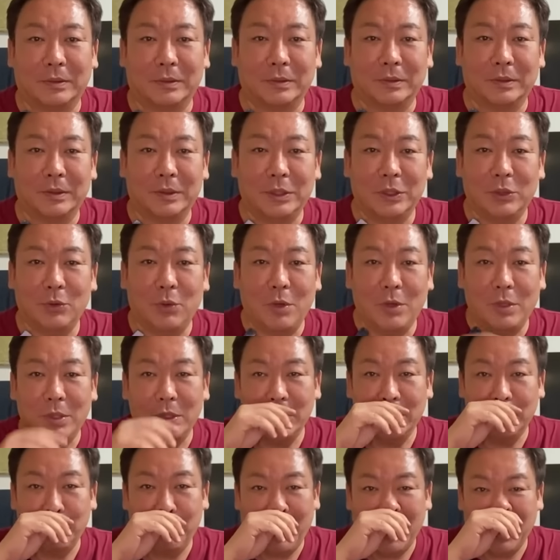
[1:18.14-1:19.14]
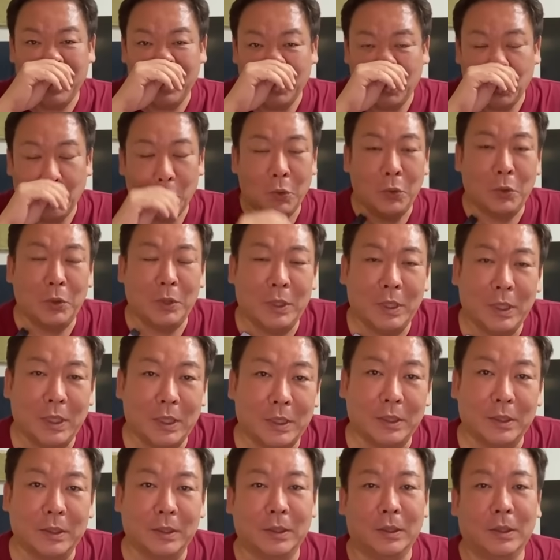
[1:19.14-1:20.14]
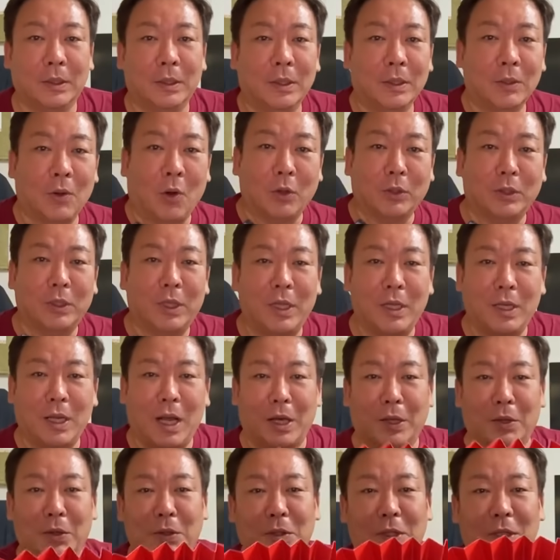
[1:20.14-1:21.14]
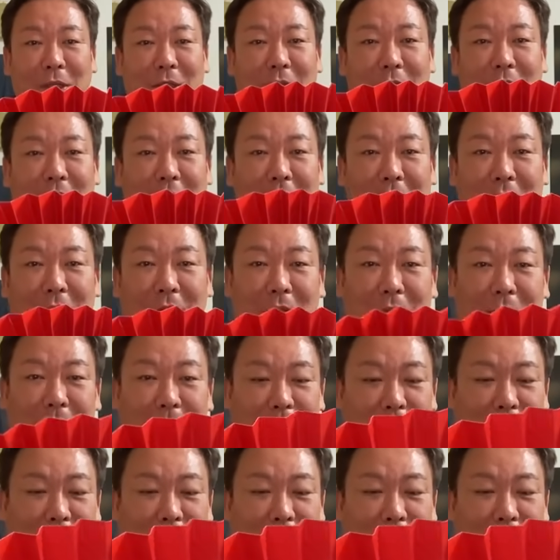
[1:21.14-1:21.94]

10월 28일 토요일 날 건대 강연회 때